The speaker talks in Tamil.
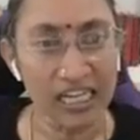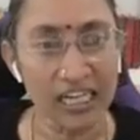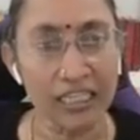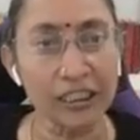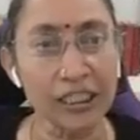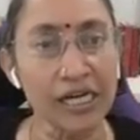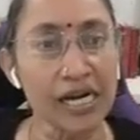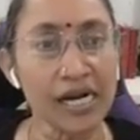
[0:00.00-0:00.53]

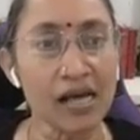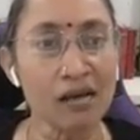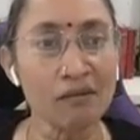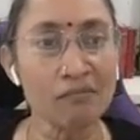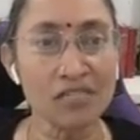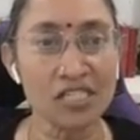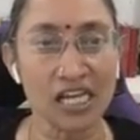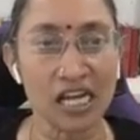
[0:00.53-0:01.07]

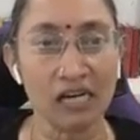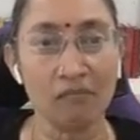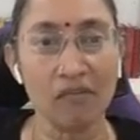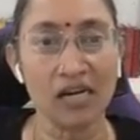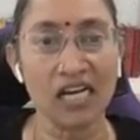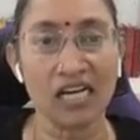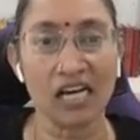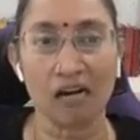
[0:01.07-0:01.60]
ரிஷினாம்
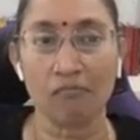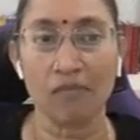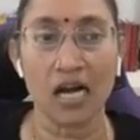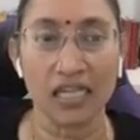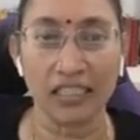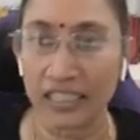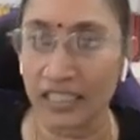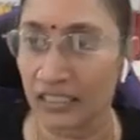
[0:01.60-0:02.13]
ஜென்ம
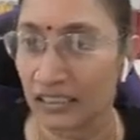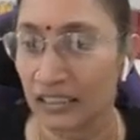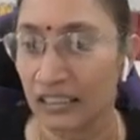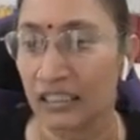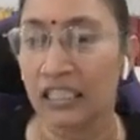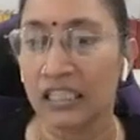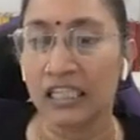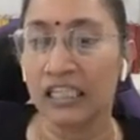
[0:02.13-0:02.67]
கர்மாதி
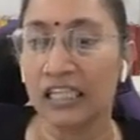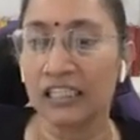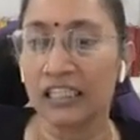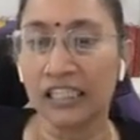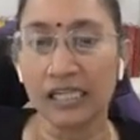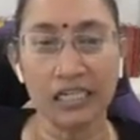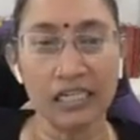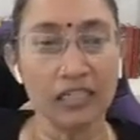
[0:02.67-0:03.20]

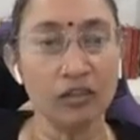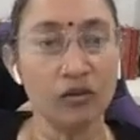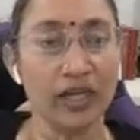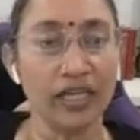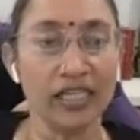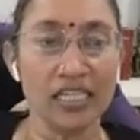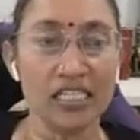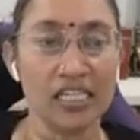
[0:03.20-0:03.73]

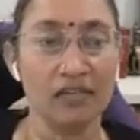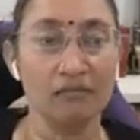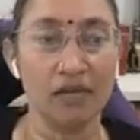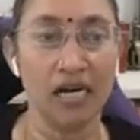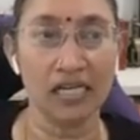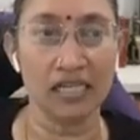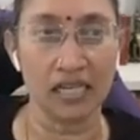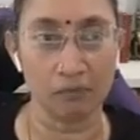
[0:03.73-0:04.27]
ரிஷிகளினுடைய
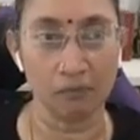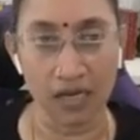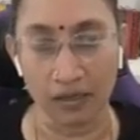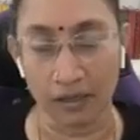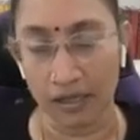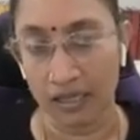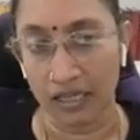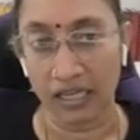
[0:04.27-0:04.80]
ஜென்மா கர்மா
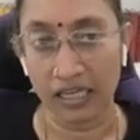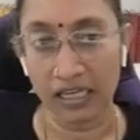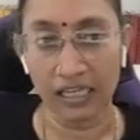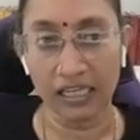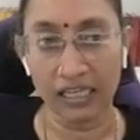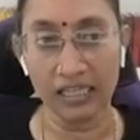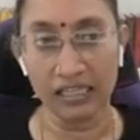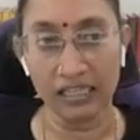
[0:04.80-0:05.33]
ஏன்னா
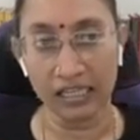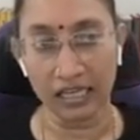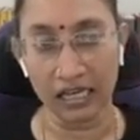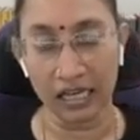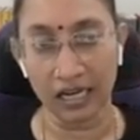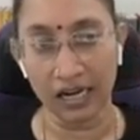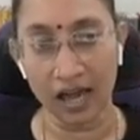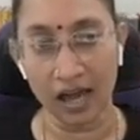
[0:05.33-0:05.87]

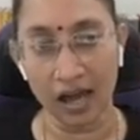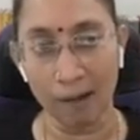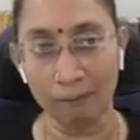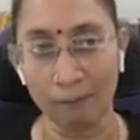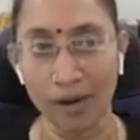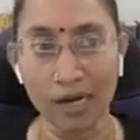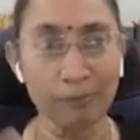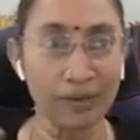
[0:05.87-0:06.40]
இதுக்கெல்லாம்
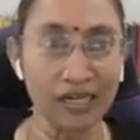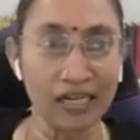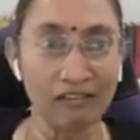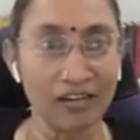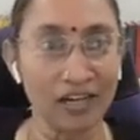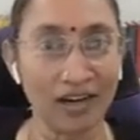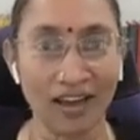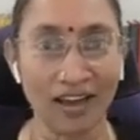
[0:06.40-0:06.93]

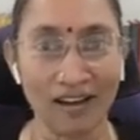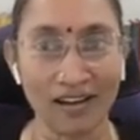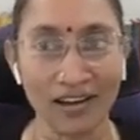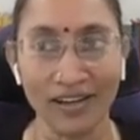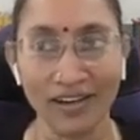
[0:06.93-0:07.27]
அப்பாற்பட்டவர்களாக